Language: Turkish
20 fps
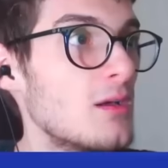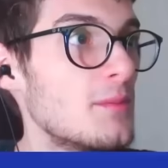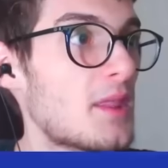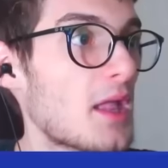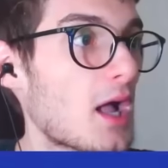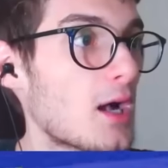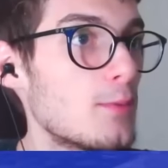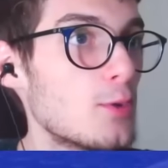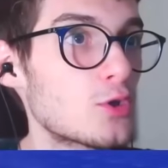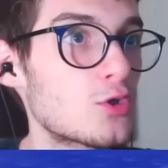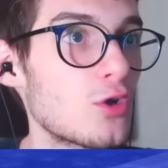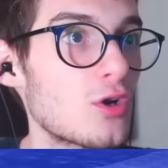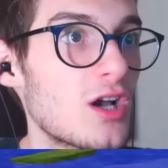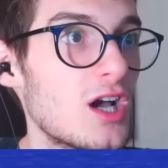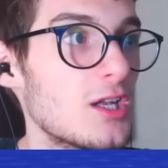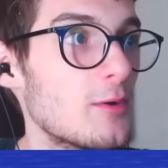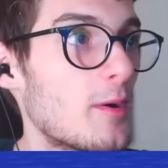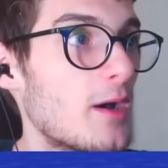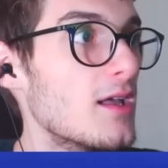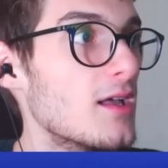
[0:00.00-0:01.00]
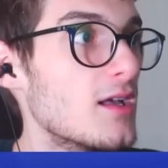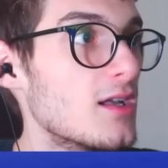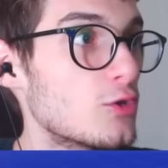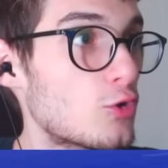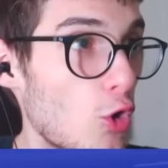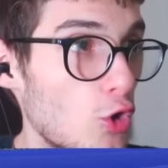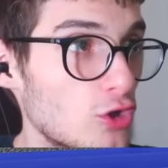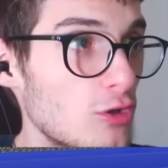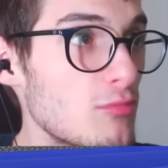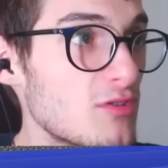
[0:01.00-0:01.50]
Bir dakika bot yok galiba.
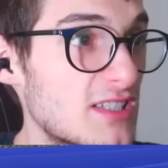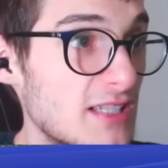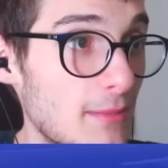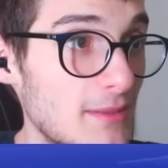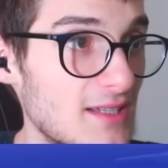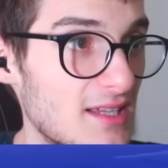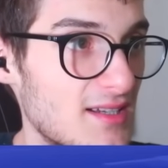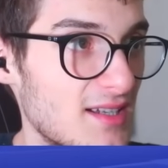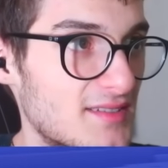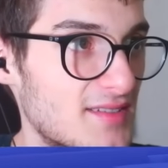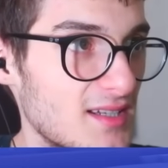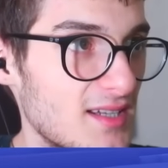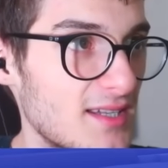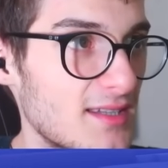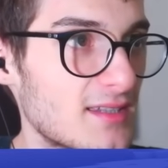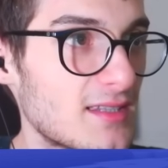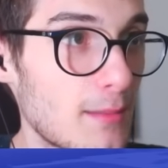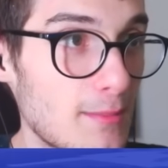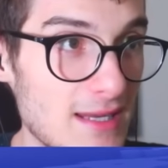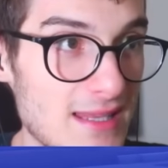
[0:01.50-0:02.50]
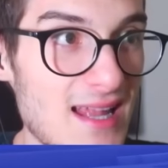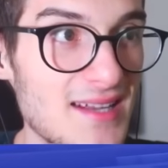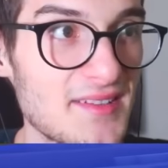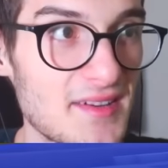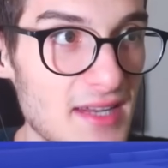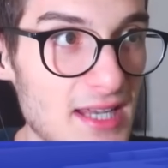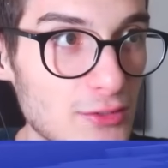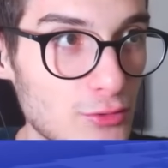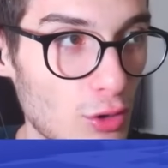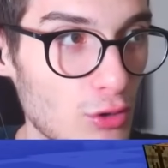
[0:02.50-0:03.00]
Gördüğümüz tabelaları hatırlayın. Tabellerde
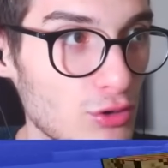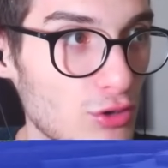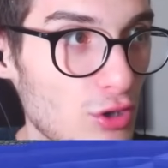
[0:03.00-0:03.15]
ne yazıyordu